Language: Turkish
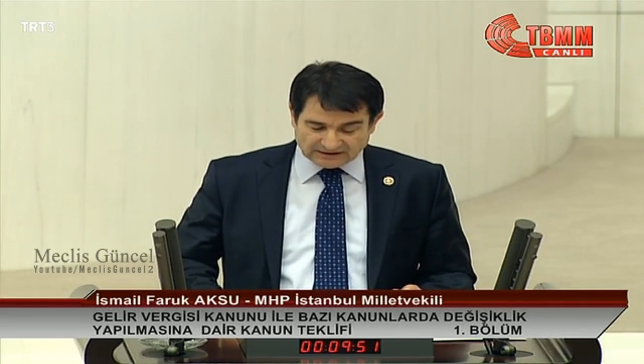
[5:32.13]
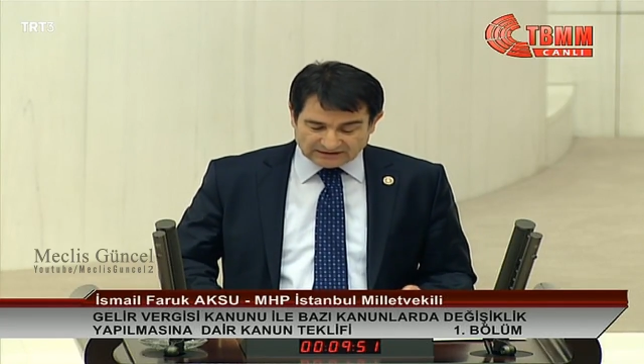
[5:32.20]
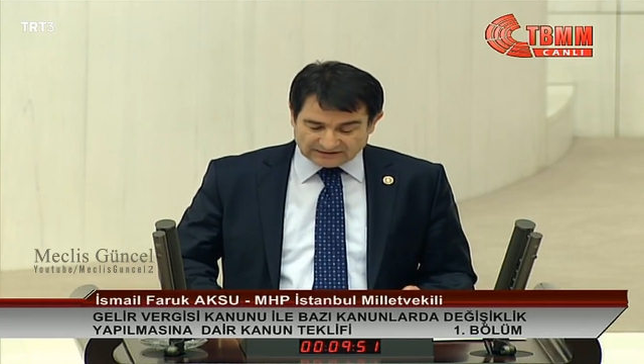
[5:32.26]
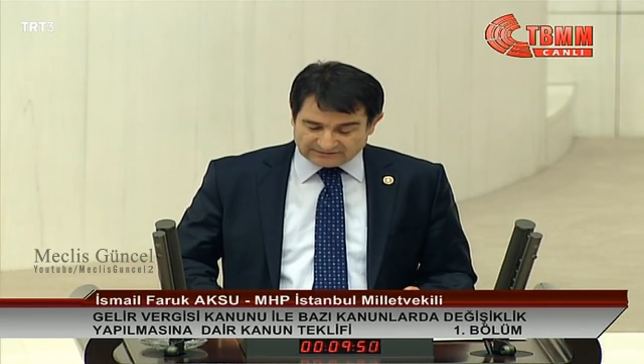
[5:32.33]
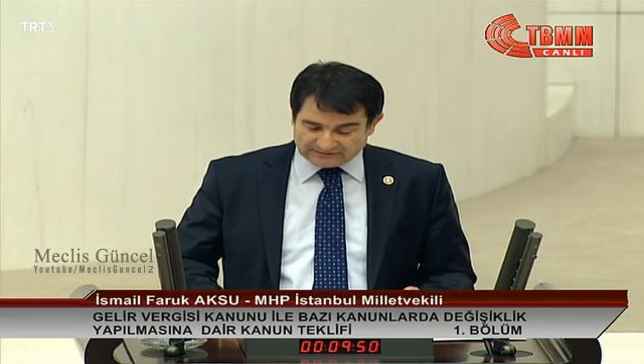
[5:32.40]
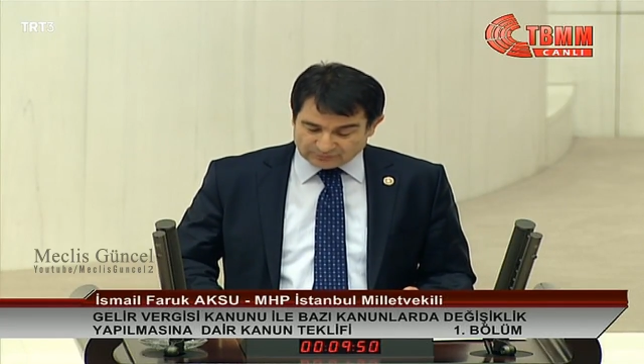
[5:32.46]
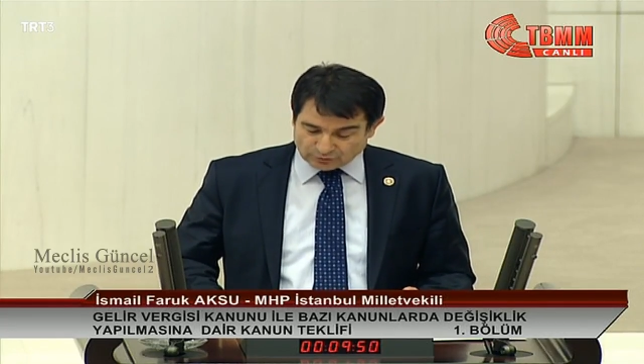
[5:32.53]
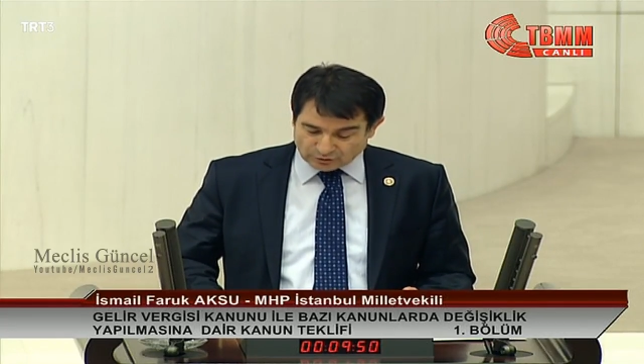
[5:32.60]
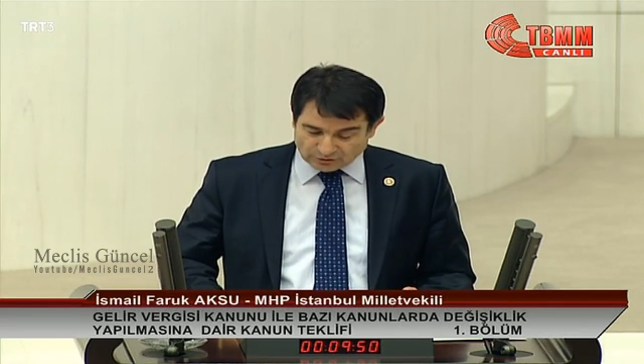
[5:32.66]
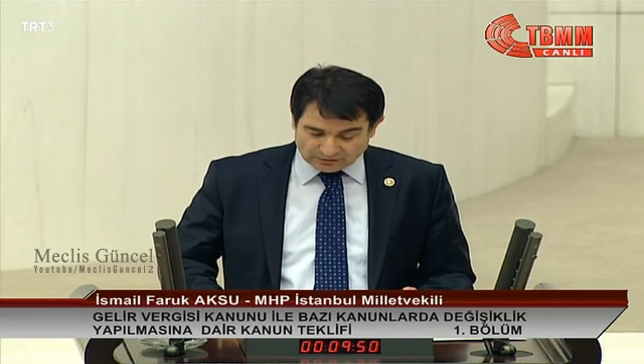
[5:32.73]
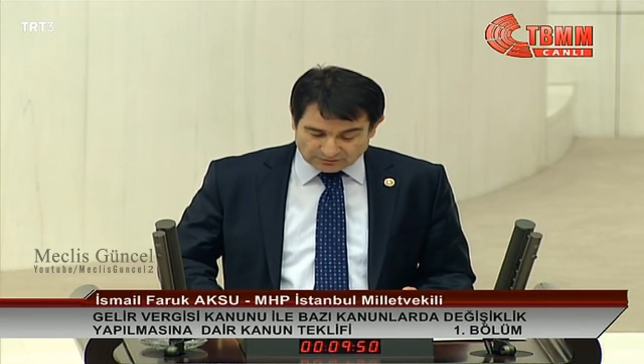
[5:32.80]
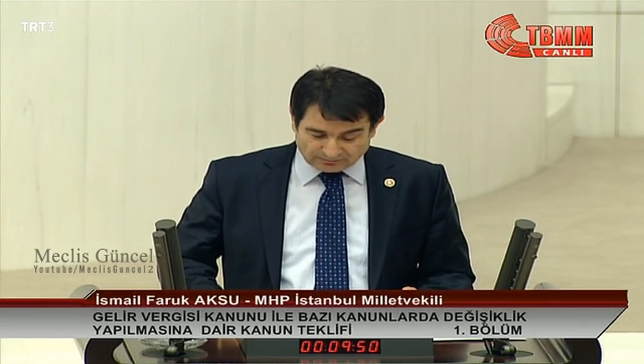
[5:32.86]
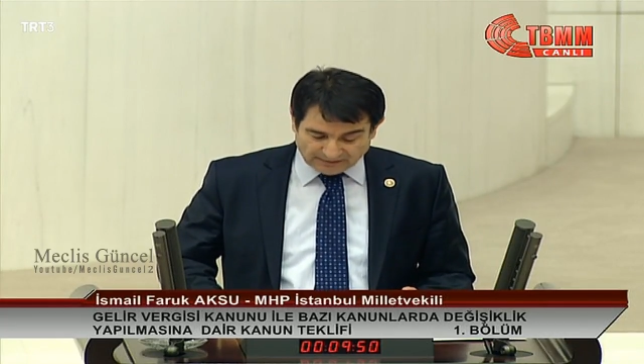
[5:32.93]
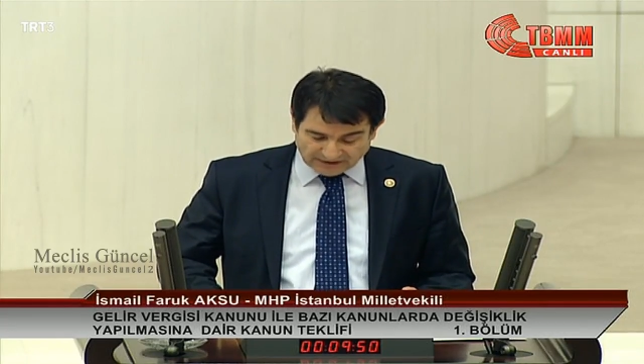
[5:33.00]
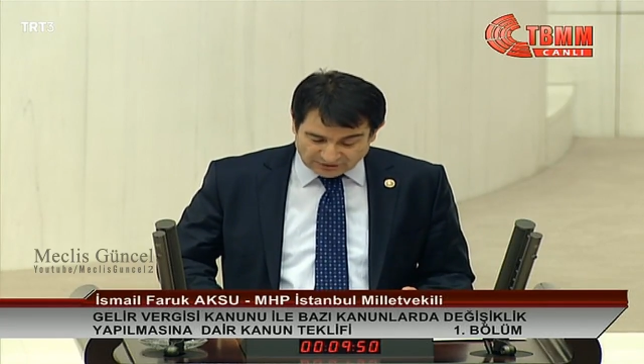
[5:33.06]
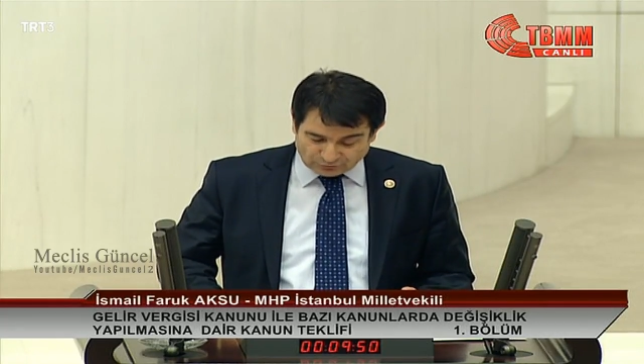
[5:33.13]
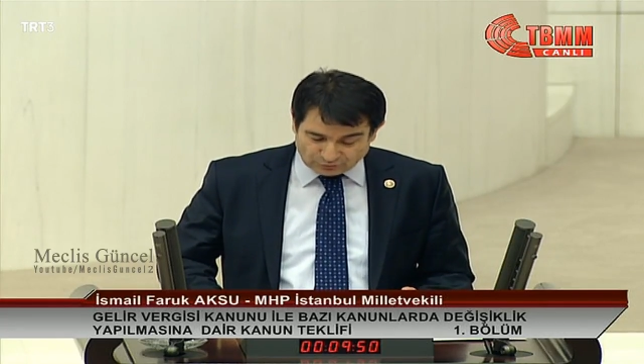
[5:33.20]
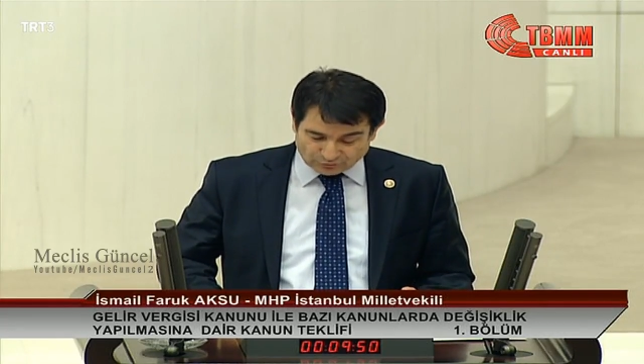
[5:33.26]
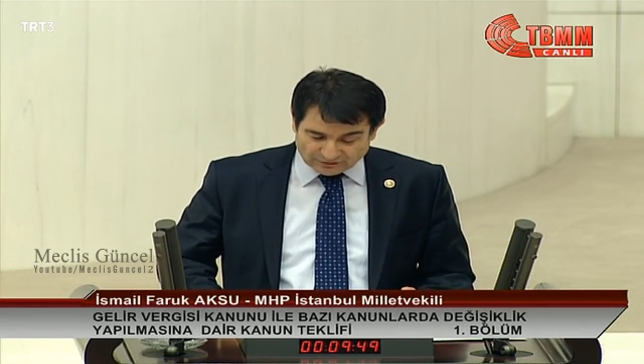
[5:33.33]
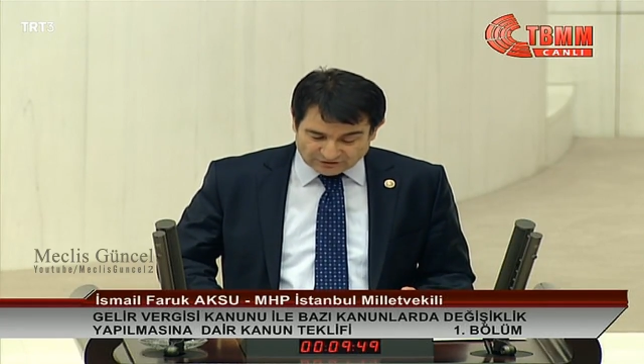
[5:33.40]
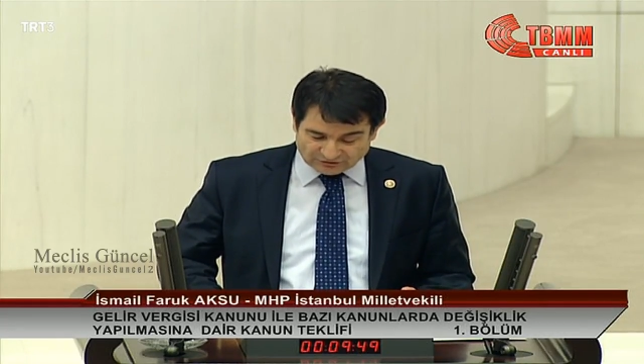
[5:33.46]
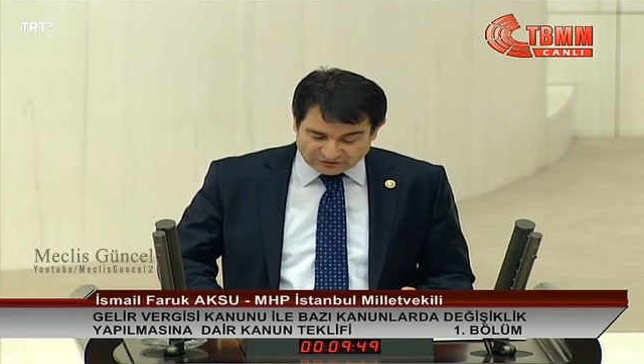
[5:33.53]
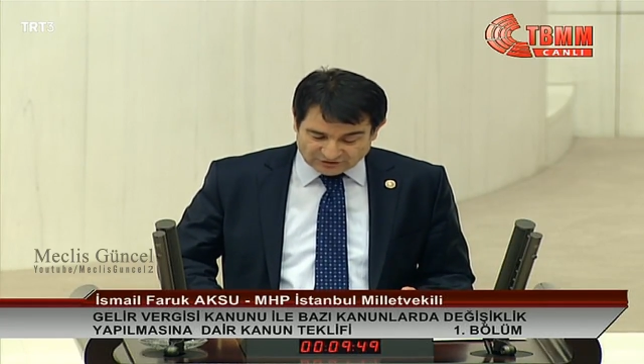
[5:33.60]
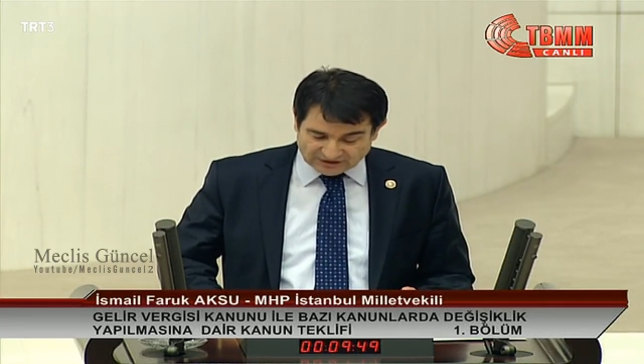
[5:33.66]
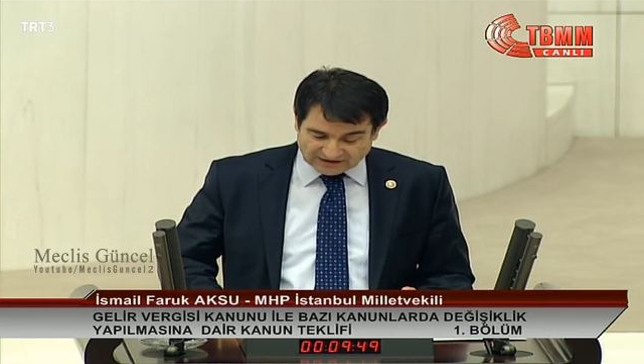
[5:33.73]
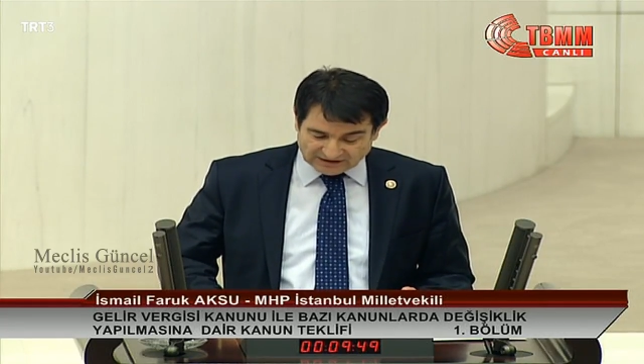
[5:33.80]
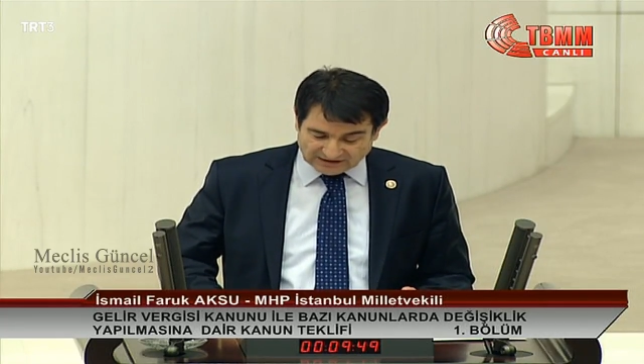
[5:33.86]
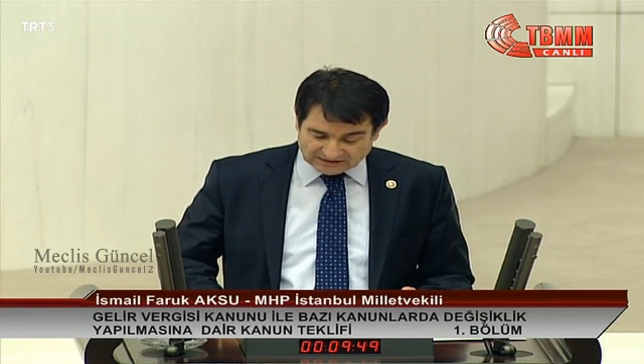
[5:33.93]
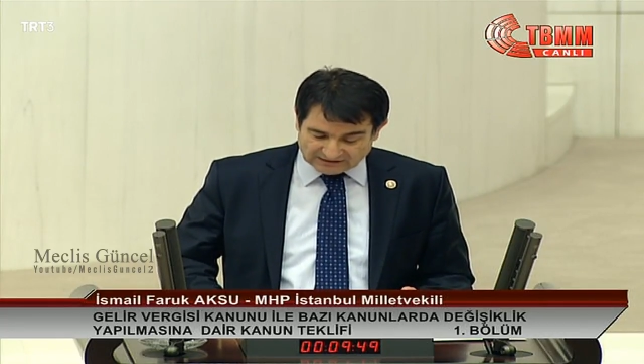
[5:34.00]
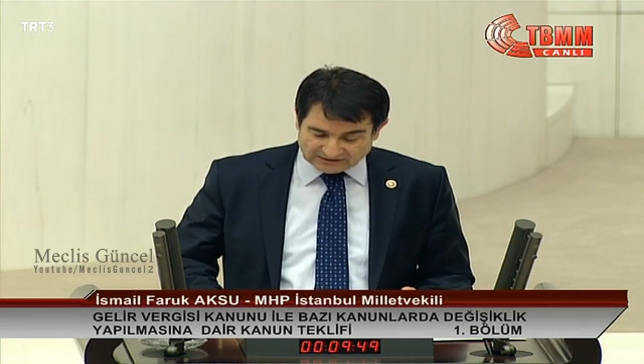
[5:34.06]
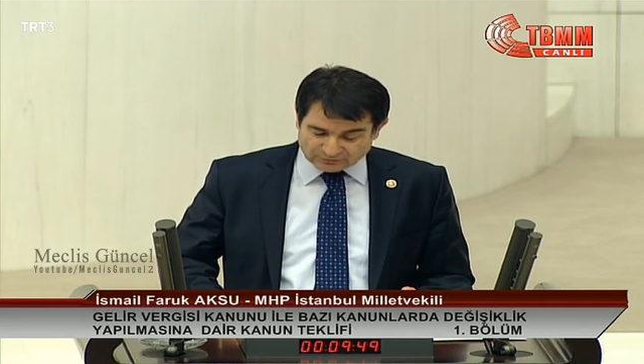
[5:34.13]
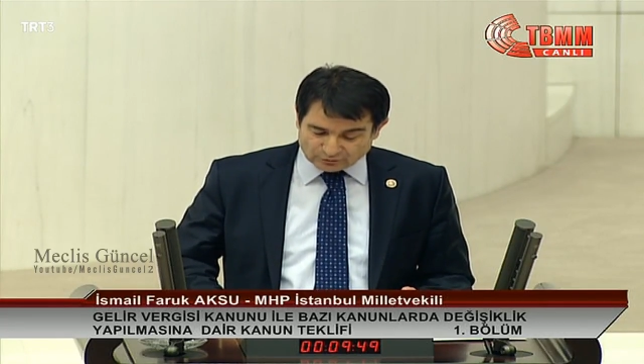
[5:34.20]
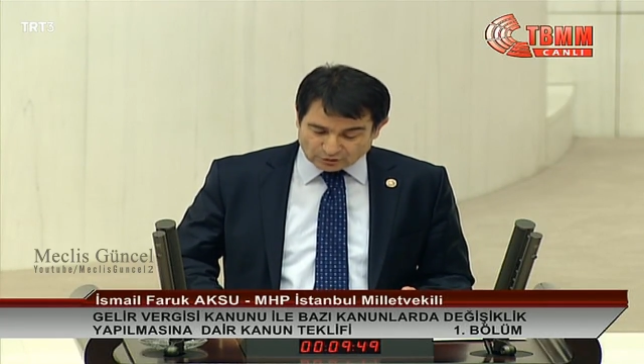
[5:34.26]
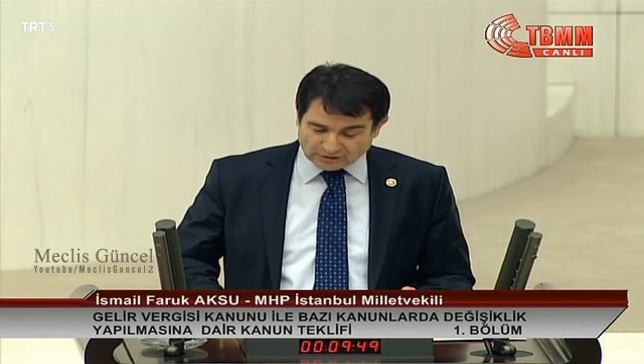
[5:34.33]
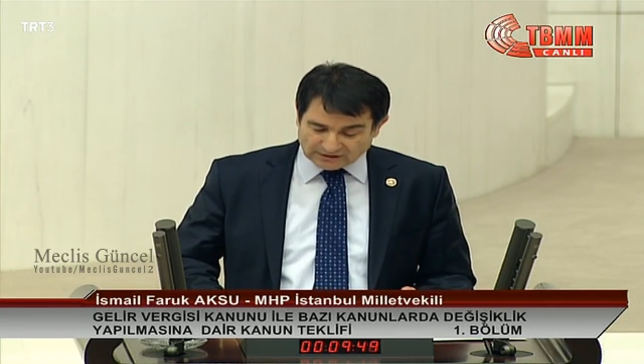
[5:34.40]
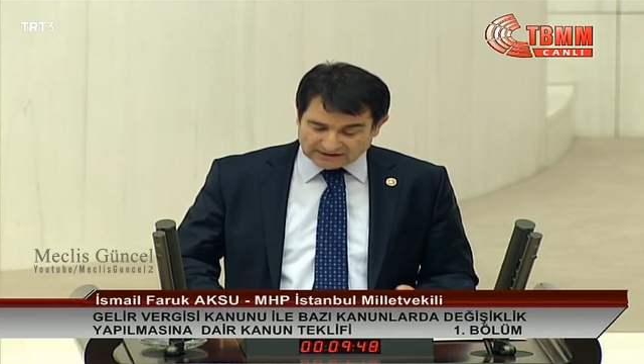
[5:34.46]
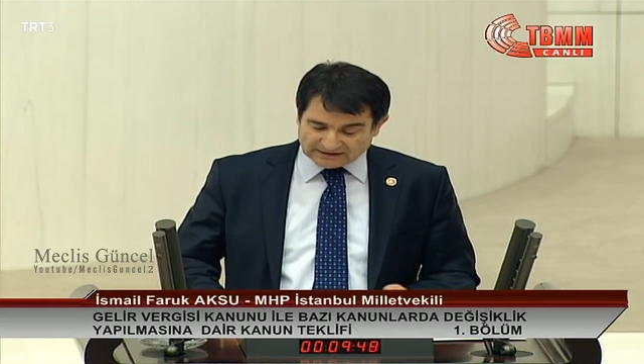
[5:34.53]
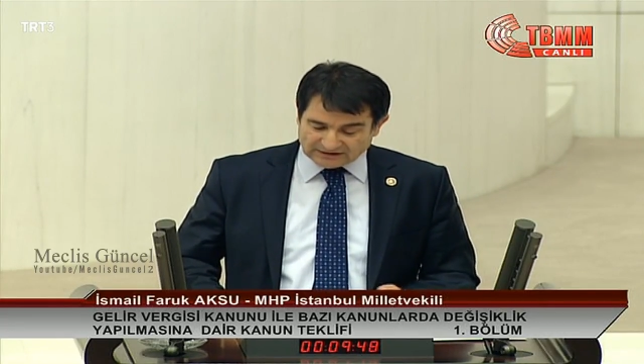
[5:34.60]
sigor 500 işçinin altında olan